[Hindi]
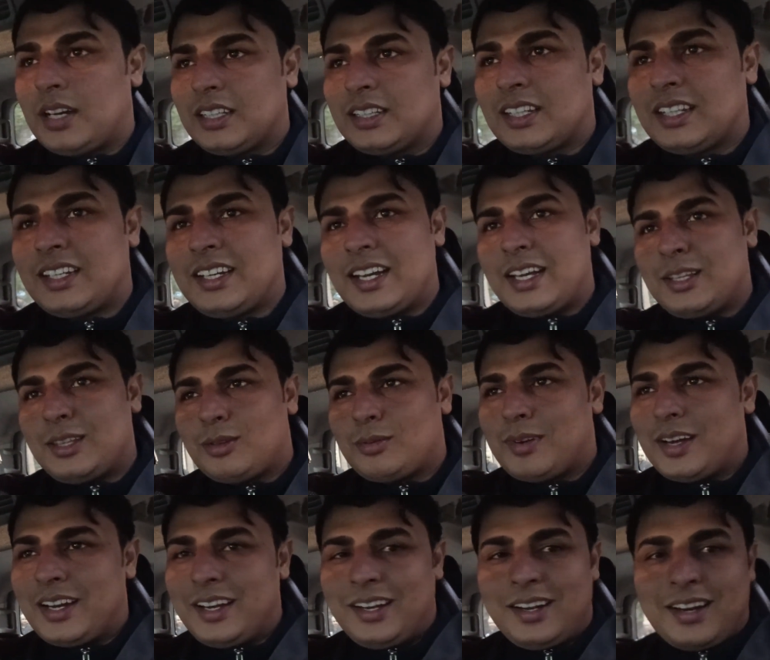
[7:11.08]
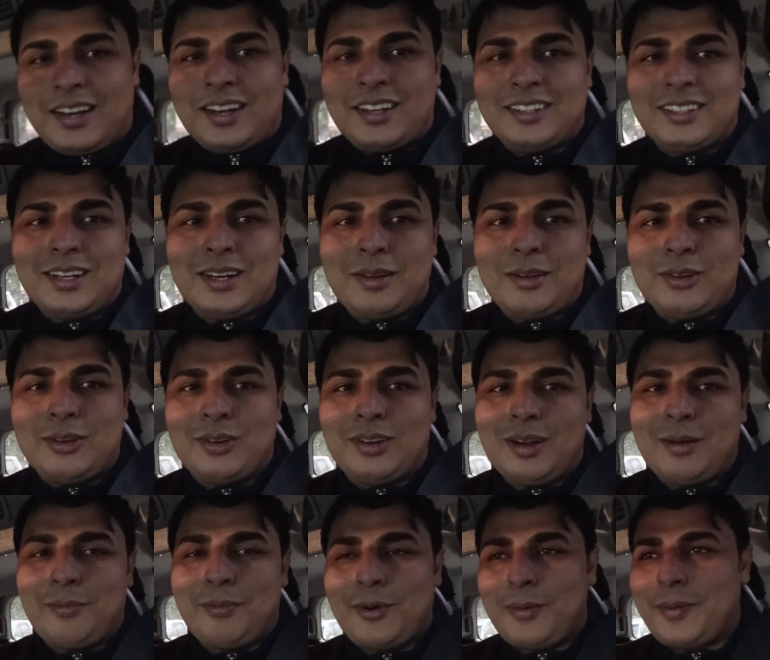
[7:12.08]
माता जी आज तुम्हारी ड्रेस ने जो है
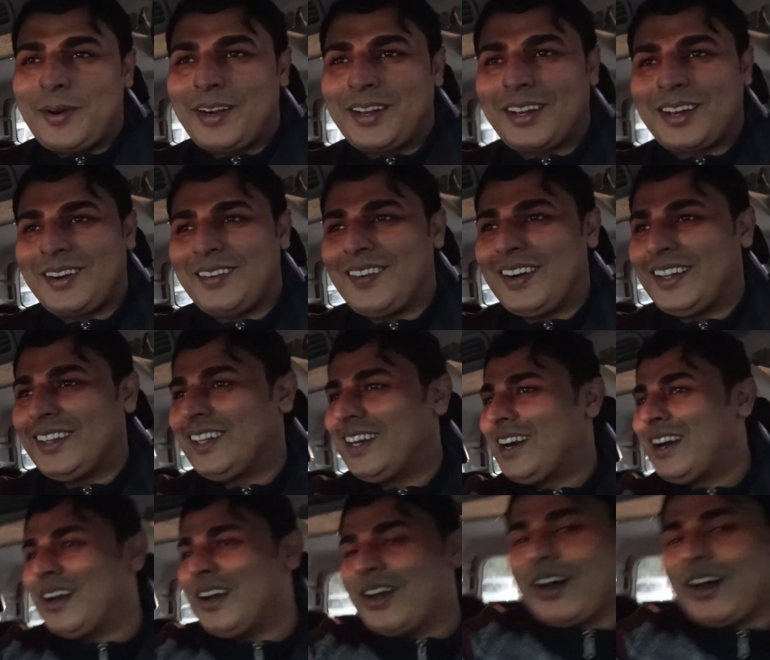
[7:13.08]
ना पोपट करवा दिया